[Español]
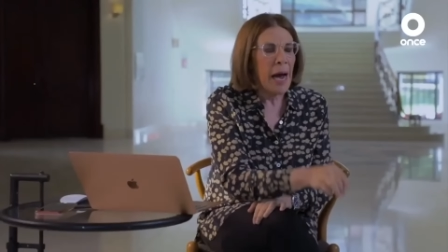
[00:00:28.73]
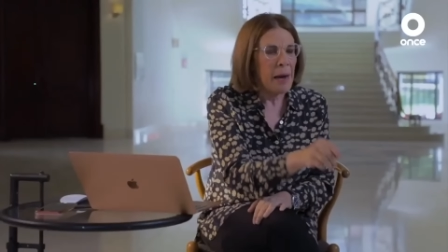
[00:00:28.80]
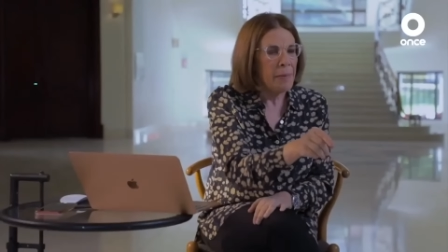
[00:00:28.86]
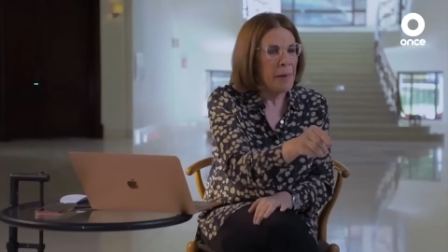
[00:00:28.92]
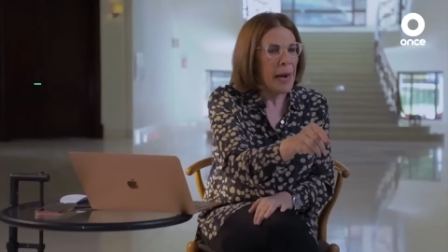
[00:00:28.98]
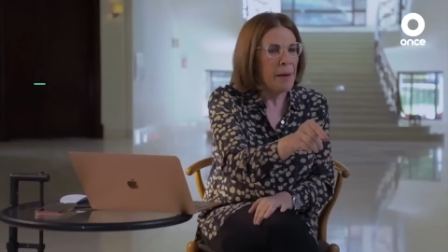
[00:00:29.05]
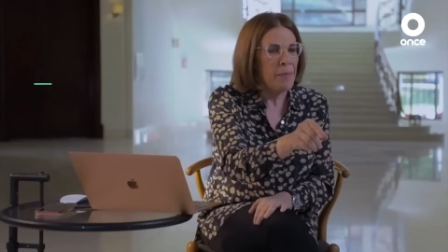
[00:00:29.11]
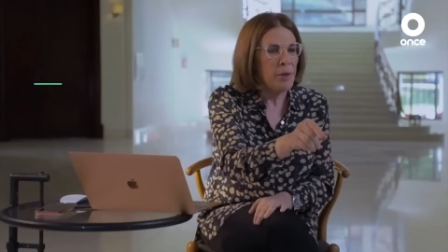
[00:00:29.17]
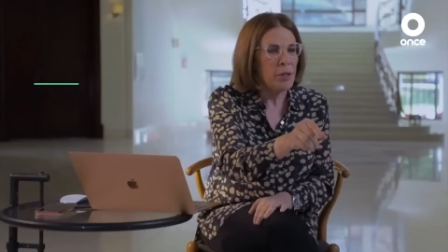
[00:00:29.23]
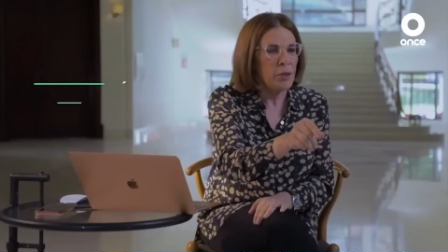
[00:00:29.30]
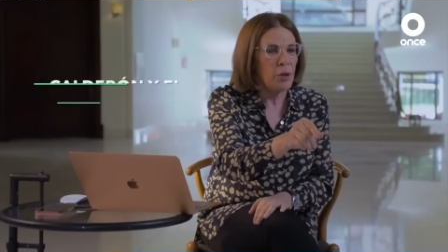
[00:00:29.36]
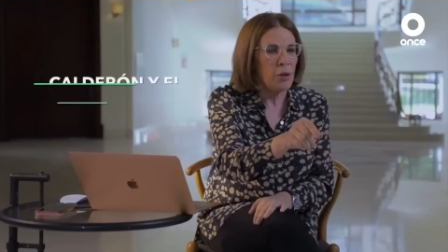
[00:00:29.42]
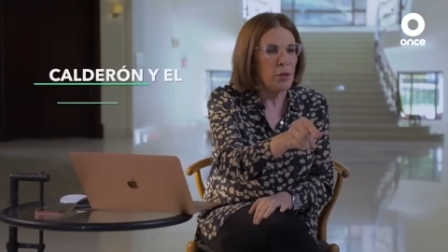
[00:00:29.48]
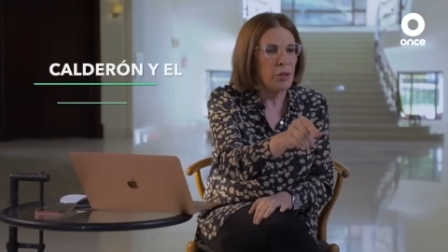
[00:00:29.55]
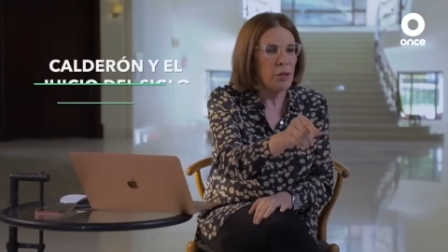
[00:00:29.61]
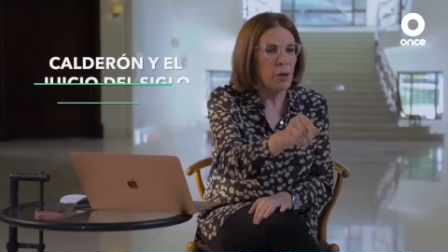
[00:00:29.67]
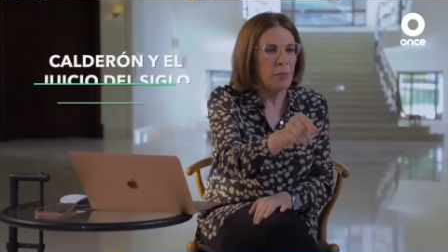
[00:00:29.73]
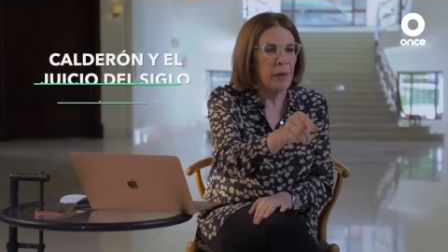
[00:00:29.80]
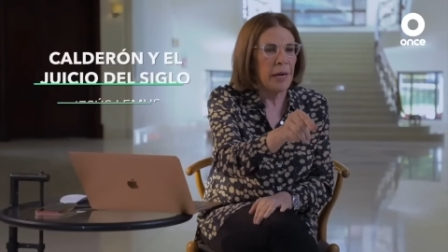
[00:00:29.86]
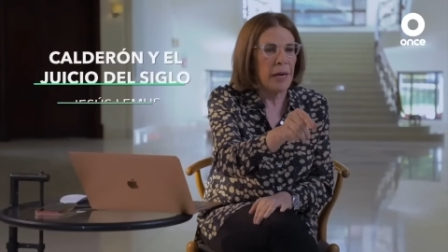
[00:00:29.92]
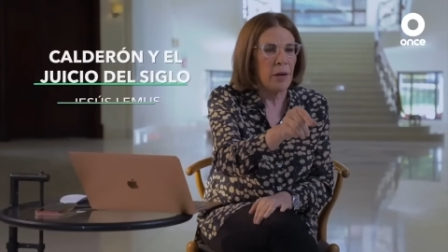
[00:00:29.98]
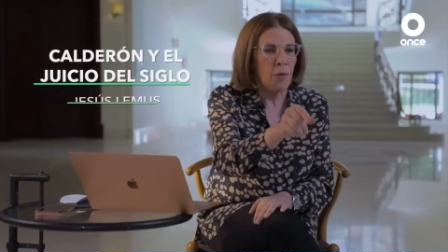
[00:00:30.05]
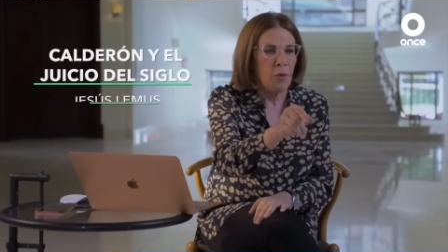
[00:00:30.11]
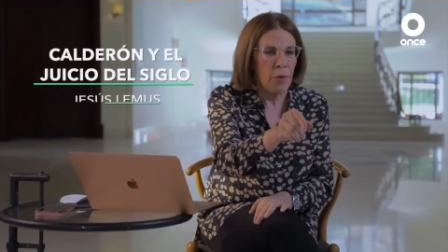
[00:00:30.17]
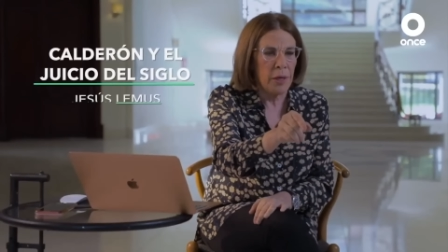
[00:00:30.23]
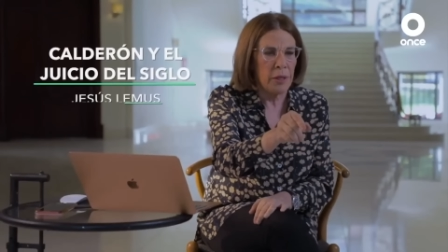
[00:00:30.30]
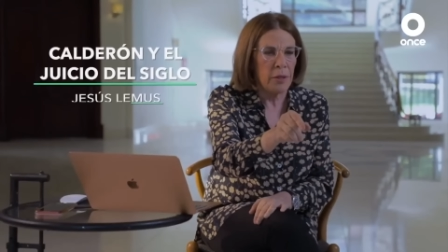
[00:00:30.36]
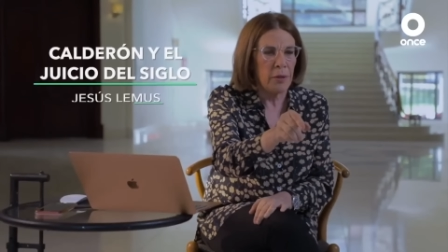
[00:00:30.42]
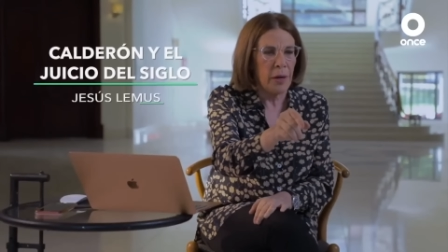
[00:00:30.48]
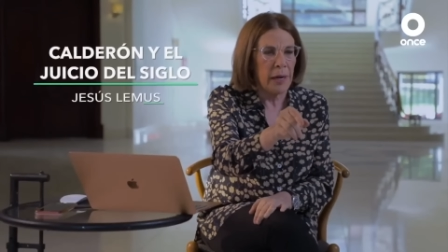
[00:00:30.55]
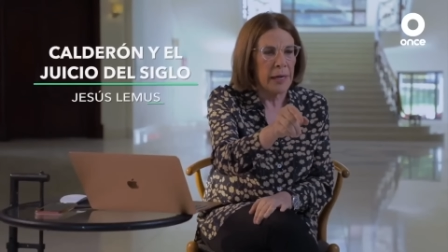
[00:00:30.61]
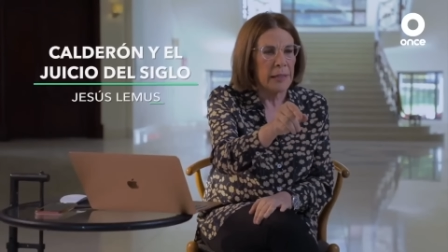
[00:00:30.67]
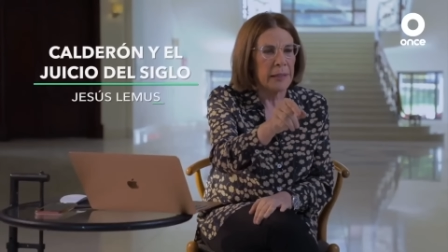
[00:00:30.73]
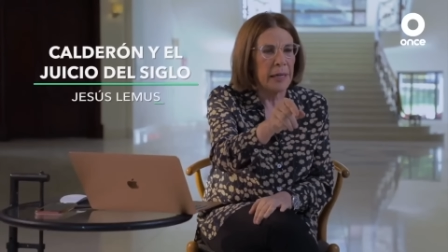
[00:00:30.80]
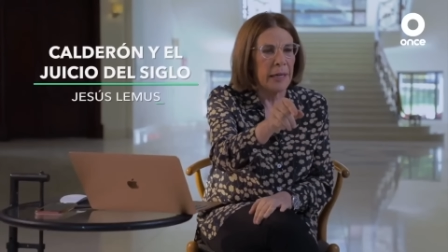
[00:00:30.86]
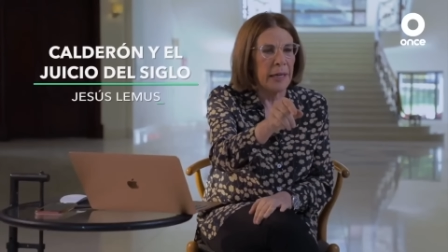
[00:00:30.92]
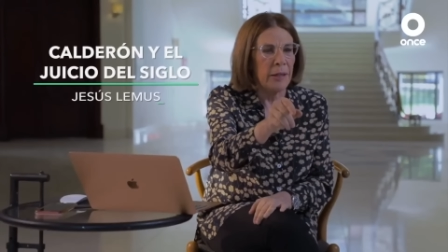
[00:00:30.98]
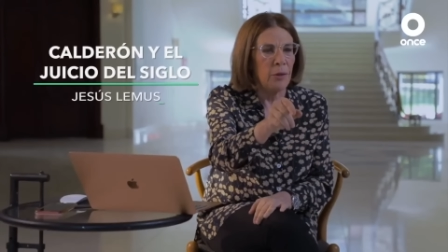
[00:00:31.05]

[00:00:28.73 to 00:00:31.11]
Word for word: Hablamos hoy sobre el juicio a García